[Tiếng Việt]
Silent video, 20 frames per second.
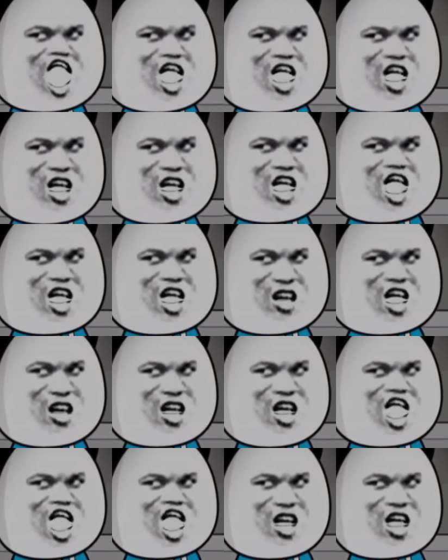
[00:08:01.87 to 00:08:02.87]
Mặc dù tôi
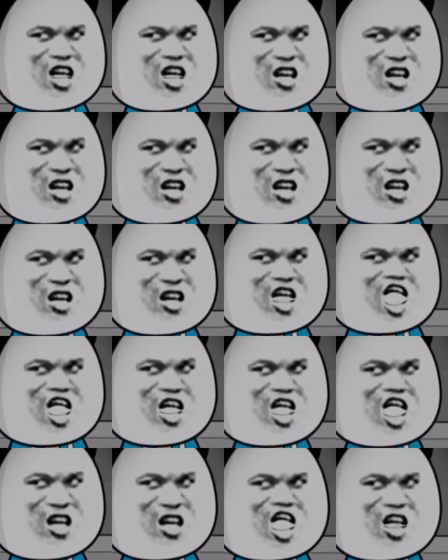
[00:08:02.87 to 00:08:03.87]
không hiểu rõ
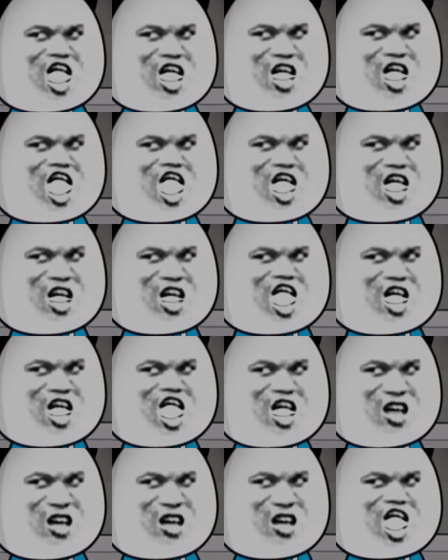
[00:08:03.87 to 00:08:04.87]
Nhưng tôi biết một tôi
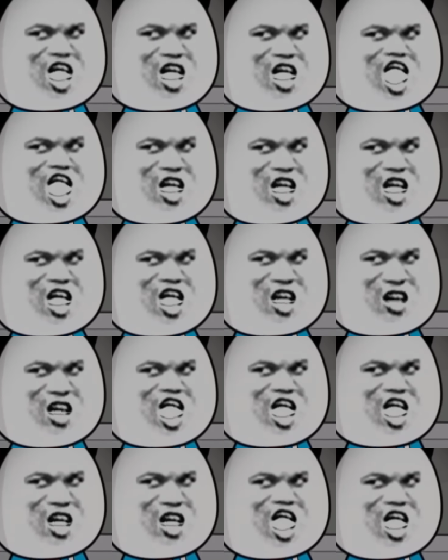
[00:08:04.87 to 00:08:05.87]
khác và Vương Dũng sắp tới
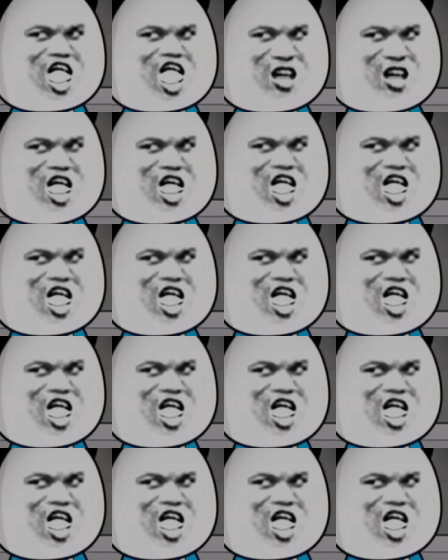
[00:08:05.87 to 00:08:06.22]
đây rồi